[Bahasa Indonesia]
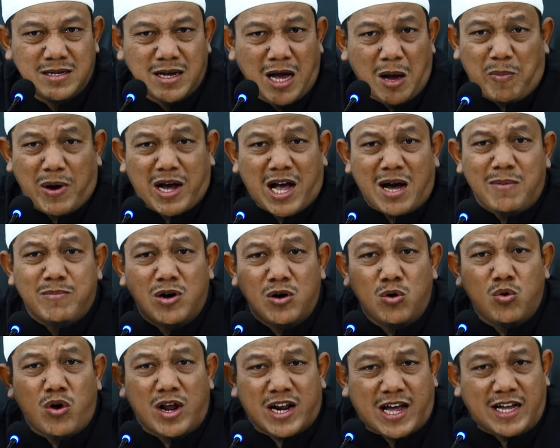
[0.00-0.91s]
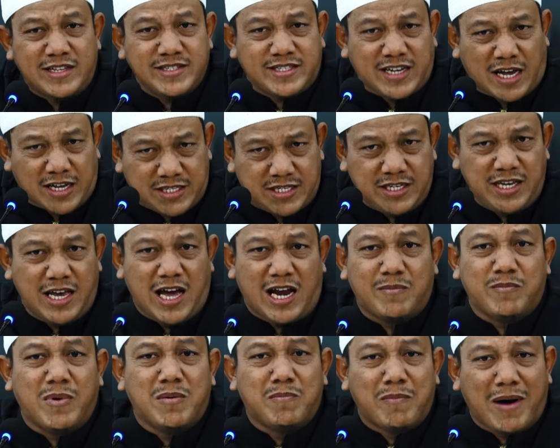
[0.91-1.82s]
Apakah mengeluarkan
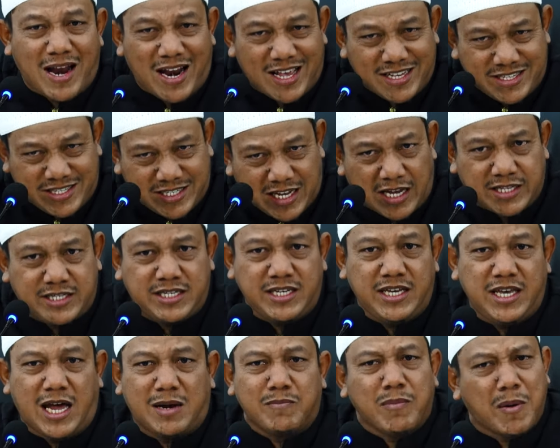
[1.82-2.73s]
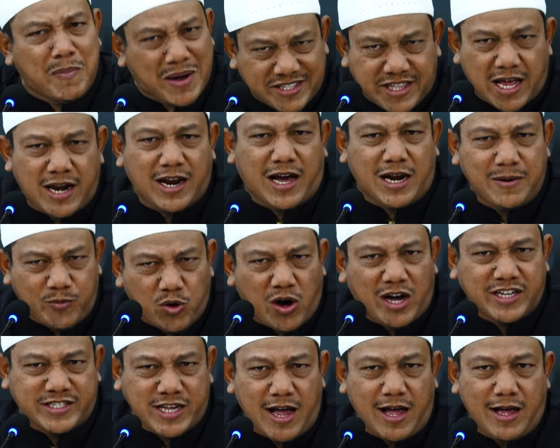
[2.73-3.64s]
cacian, membalas cacian, membatalkan
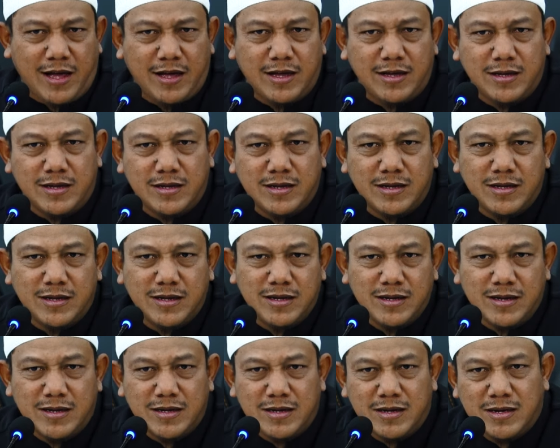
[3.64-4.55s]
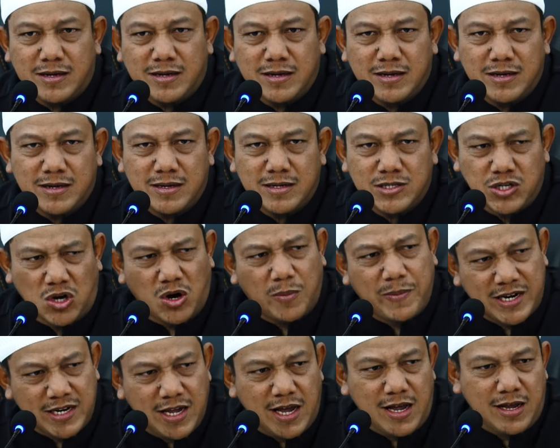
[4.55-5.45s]
puasa?
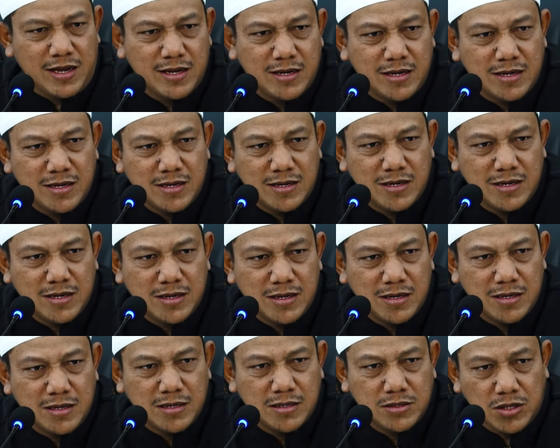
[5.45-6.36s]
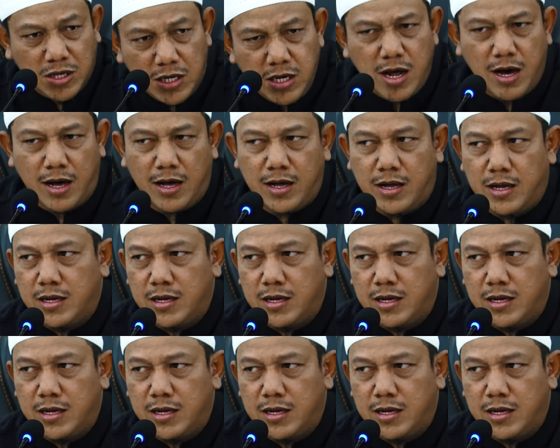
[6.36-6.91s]
Jawabannya tidak.